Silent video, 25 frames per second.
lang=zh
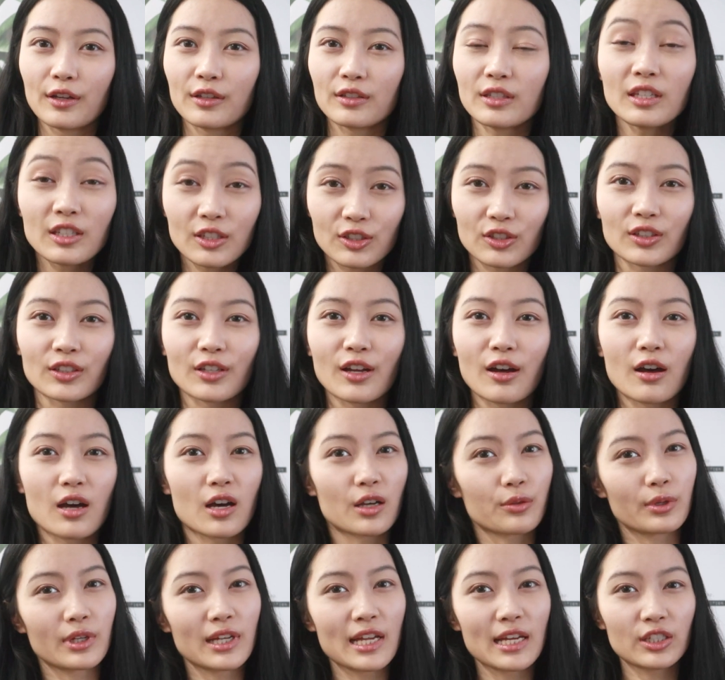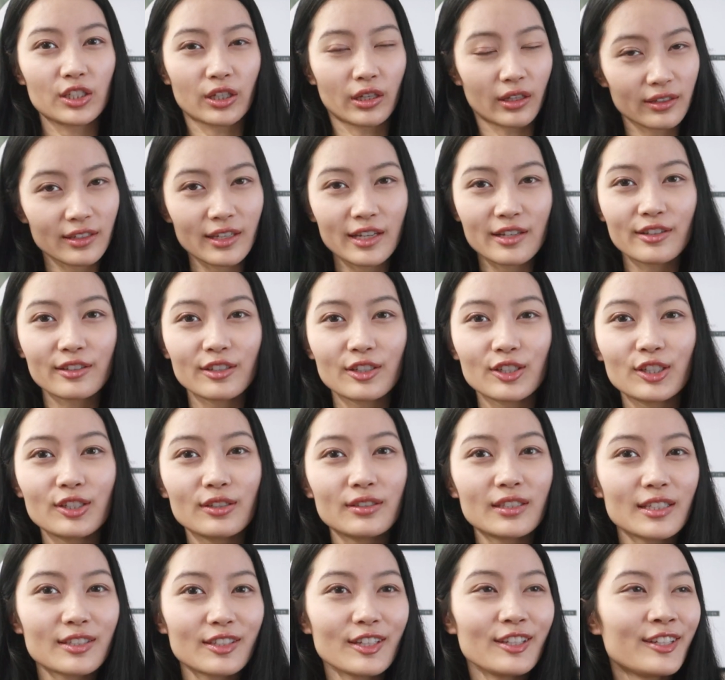意识到啊，原来成年人的世
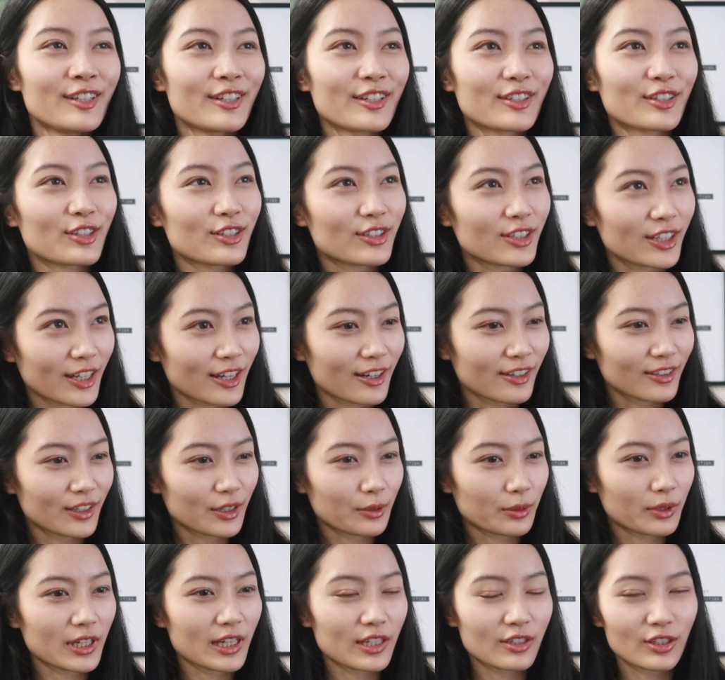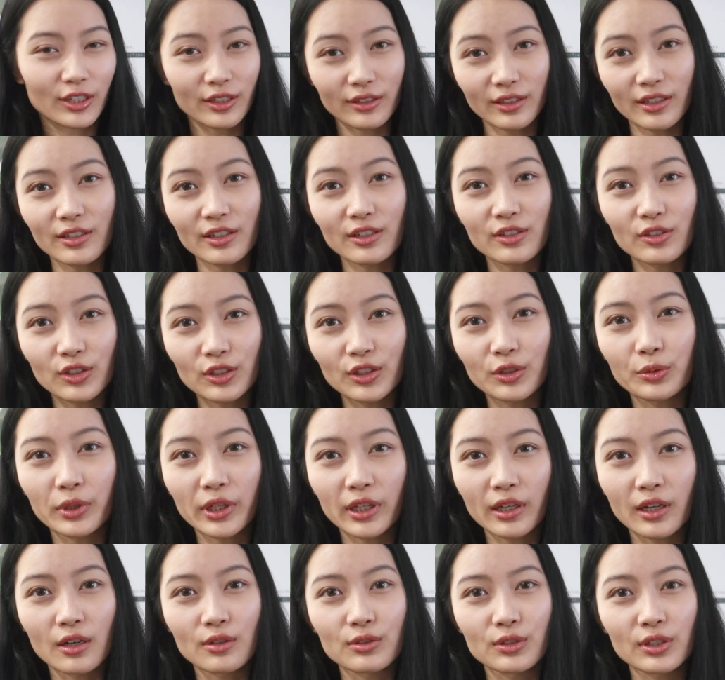界真的是这样的，原来成年人真的会
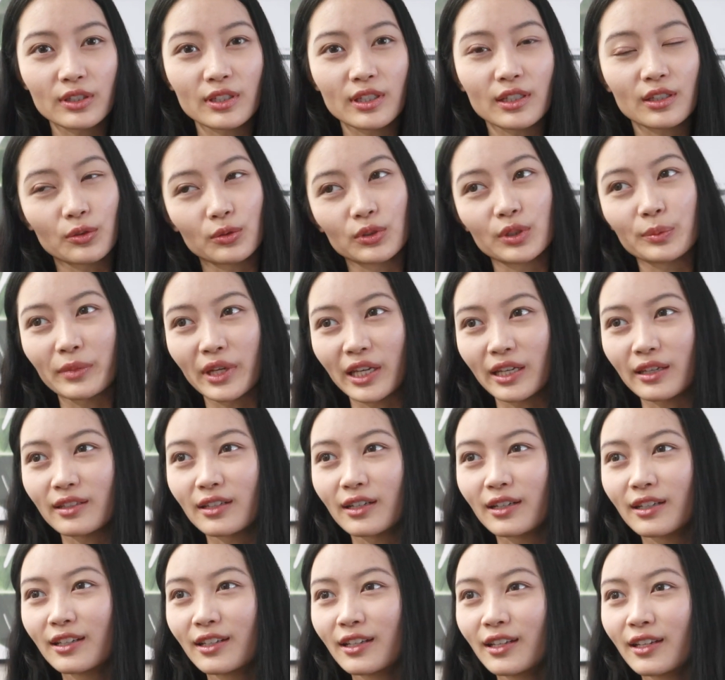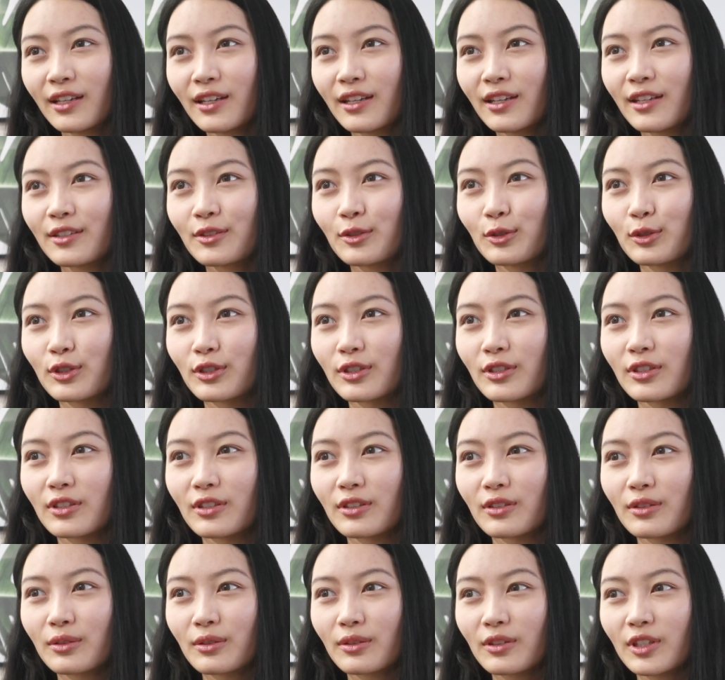搞这些有的没的。就
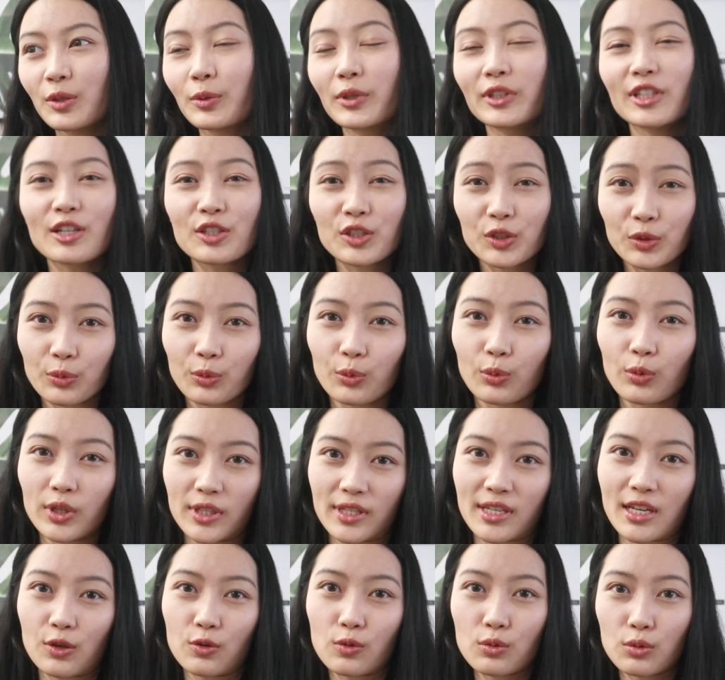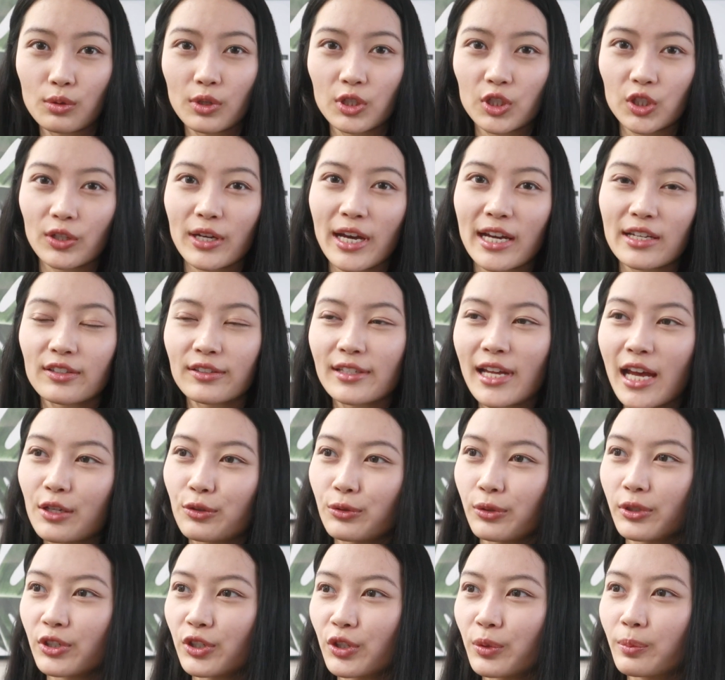是因为当时我在工作的时候还是大
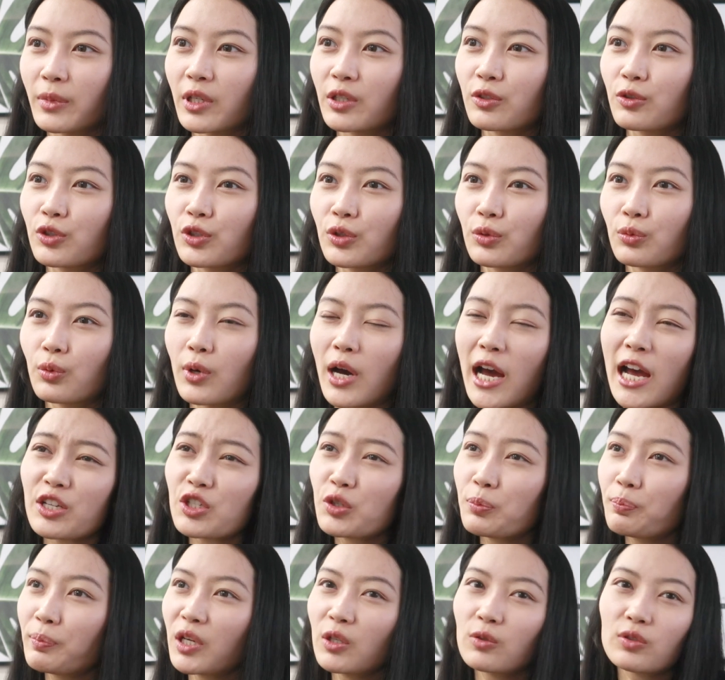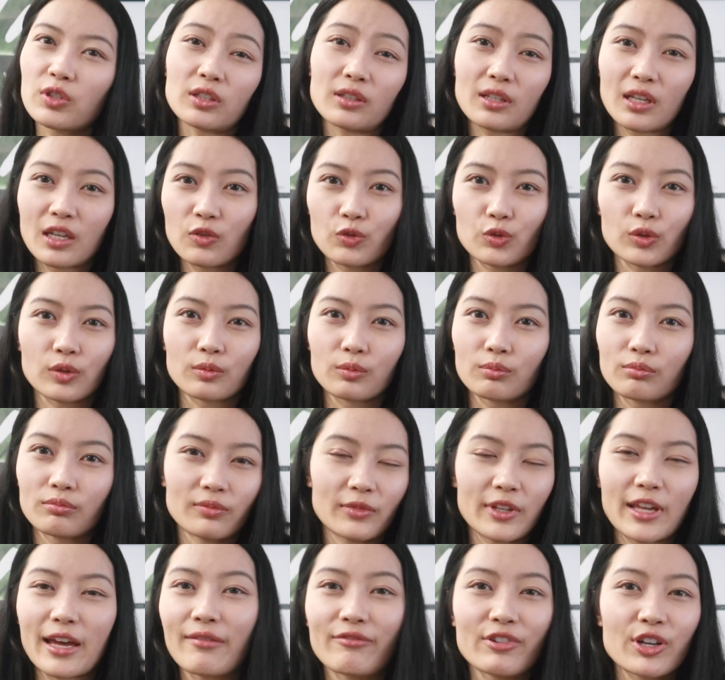学生嘛，就是我还是抱着那种
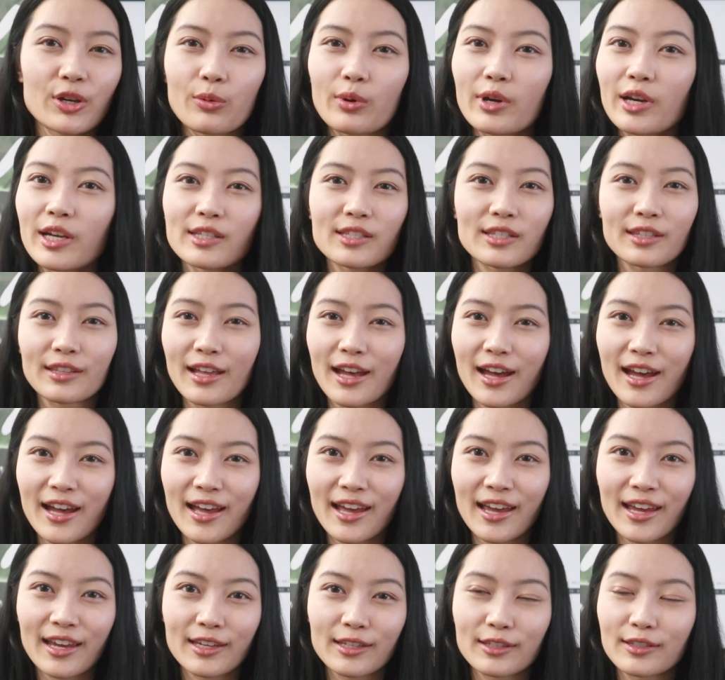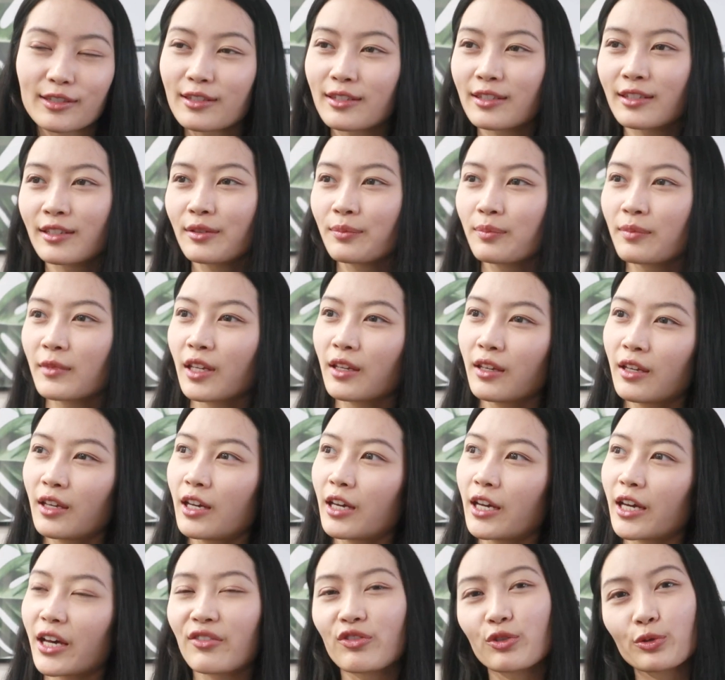everyone is nice,
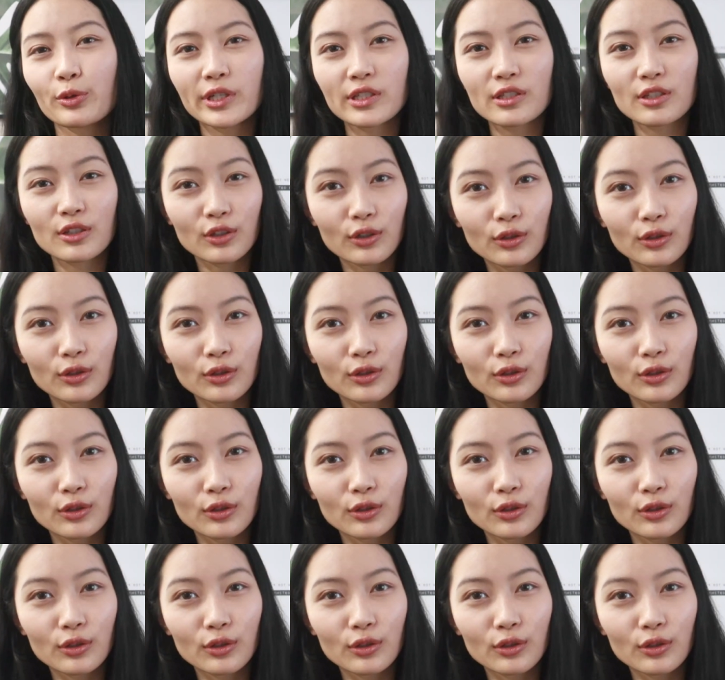everyone is